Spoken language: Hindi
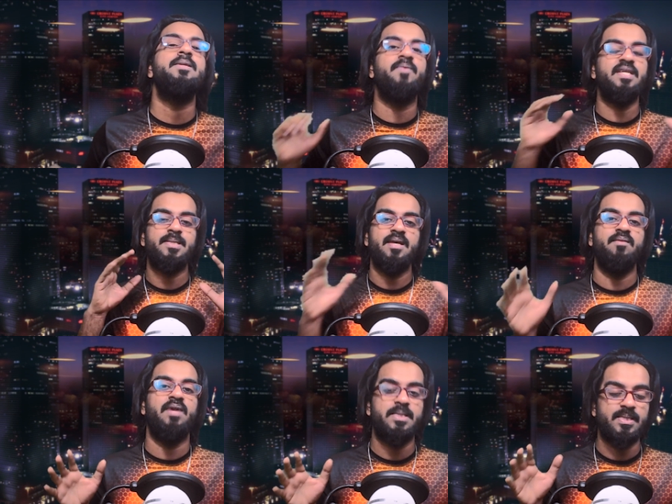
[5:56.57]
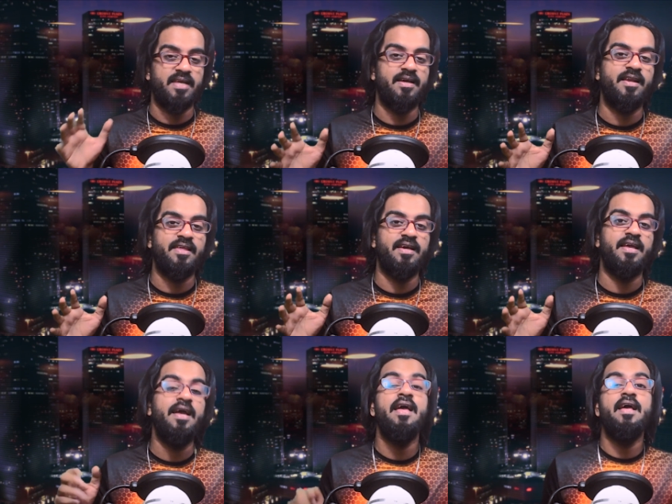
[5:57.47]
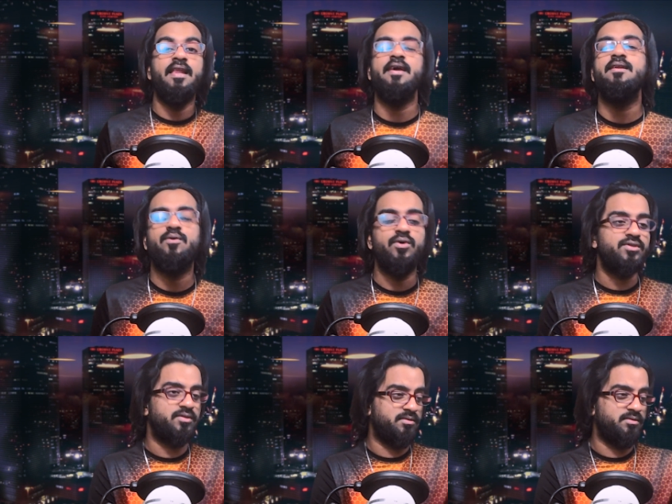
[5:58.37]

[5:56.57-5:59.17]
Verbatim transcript: इस वजह से ये मास्क तैयार किया गया लेकिन कुछ